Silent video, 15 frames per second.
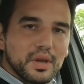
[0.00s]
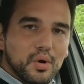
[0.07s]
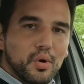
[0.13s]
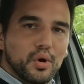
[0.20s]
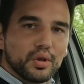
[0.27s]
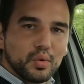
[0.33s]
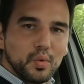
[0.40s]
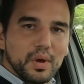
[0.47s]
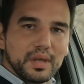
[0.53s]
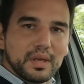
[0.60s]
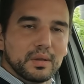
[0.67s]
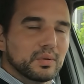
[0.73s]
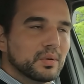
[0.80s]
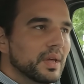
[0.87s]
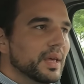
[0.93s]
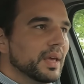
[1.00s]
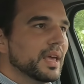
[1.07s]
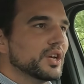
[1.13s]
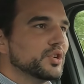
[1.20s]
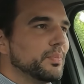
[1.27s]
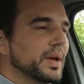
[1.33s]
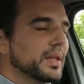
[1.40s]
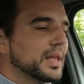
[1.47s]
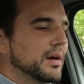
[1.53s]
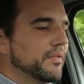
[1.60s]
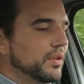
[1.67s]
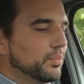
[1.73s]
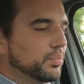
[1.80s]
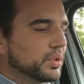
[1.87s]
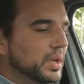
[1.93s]
de acordo com aquilo que é
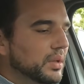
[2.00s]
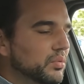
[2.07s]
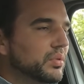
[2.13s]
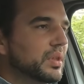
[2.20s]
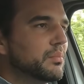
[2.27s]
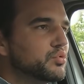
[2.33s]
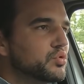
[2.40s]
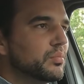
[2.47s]
expectável. Portanto, temos